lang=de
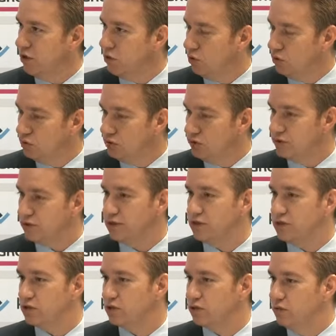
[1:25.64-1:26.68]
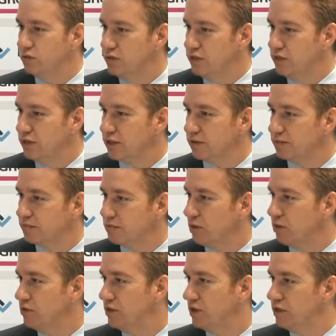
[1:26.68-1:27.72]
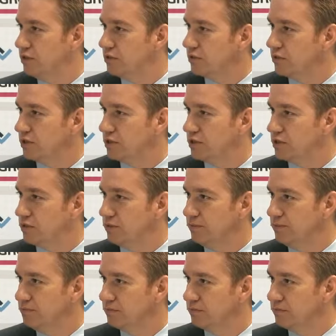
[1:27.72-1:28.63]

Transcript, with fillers: und dazu Ihrem Bauteil zu testen.